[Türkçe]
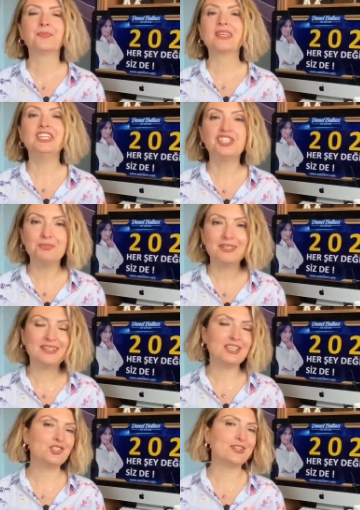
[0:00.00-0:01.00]

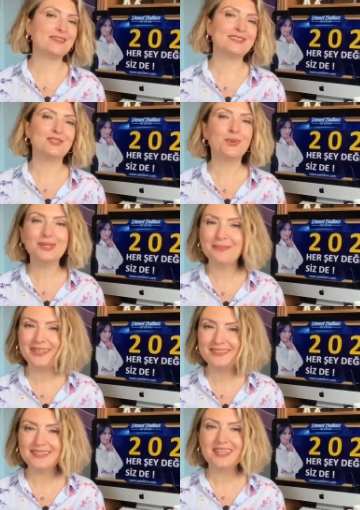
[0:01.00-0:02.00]
işbirliği içerisinde
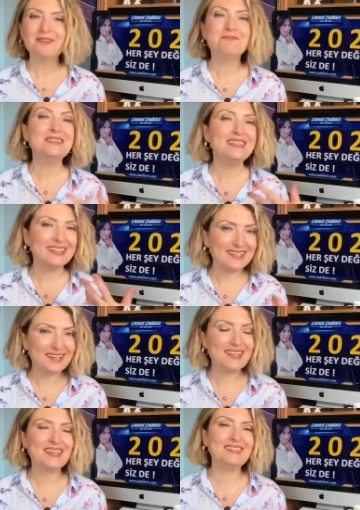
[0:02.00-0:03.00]
olabilir, birlikte
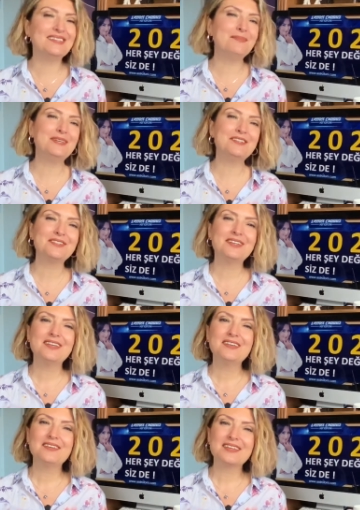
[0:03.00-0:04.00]
hareket edebilir,
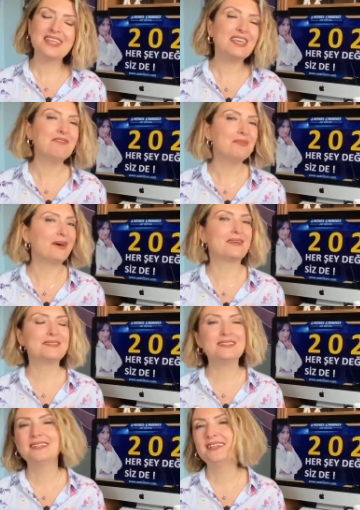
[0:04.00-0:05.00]
keyifli
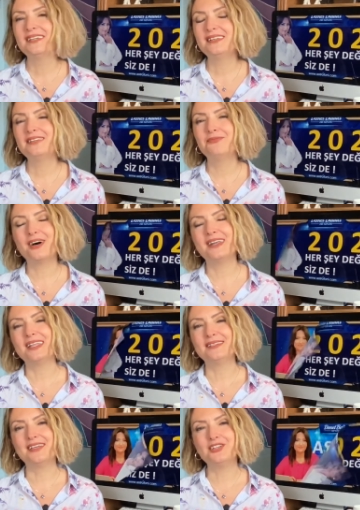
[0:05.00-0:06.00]
bazı e,
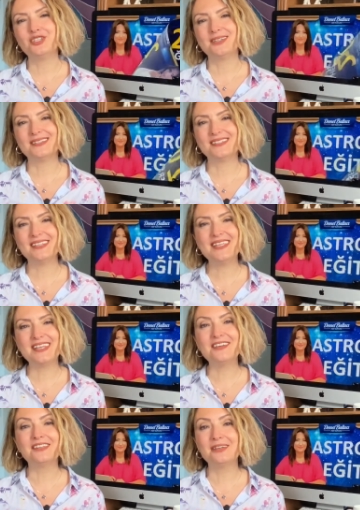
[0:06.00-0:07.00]
faaliyetler içerisinde
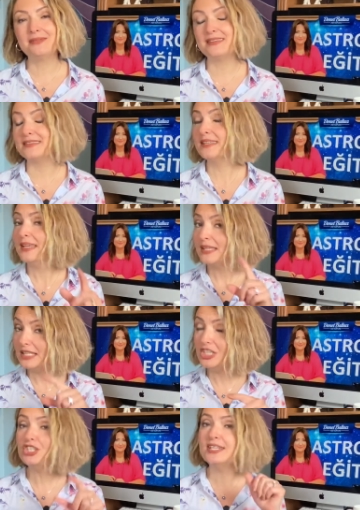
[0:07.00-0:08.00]
yer alabiliriz.
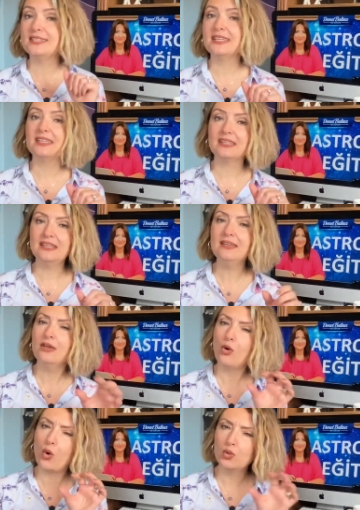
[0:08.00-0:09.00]
İşle de ilgili
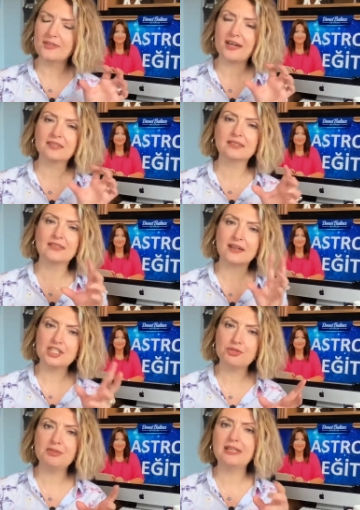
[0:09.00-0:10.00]
ortaklıklar,
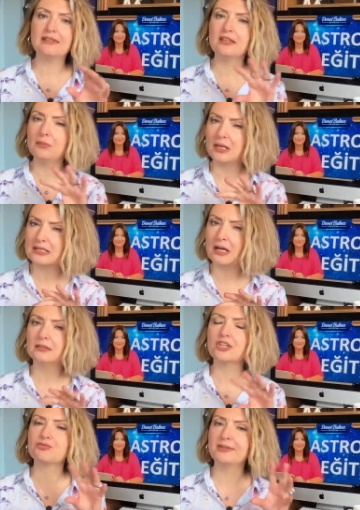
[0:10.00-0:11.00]
işbirlikleri, bazı
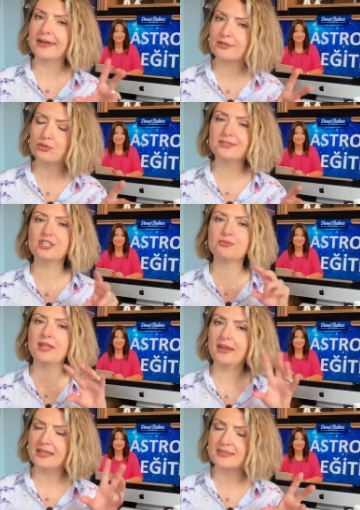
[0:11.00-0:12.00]
anlaşmalar,
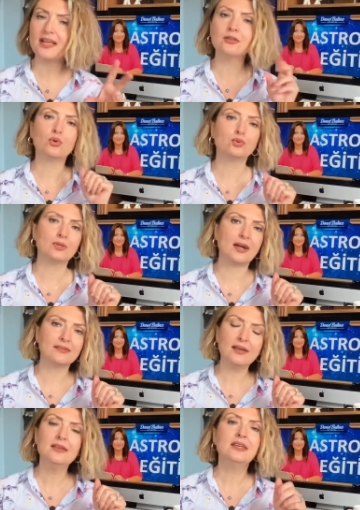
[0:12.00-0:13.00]
sözleşmeler, yasal
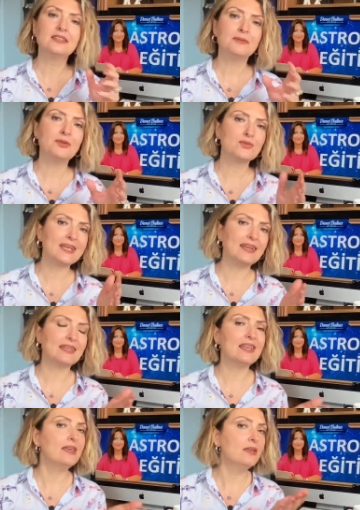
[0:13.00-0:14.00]
konularda tabi
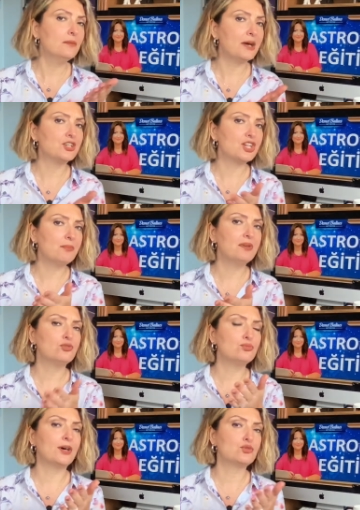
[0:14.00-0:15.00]
özellikle Perşembe,
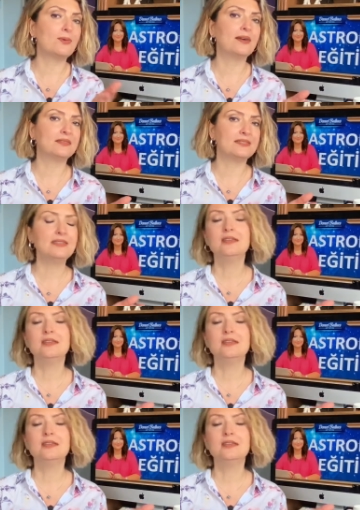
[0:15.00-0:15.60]
Cuma, Cumartesi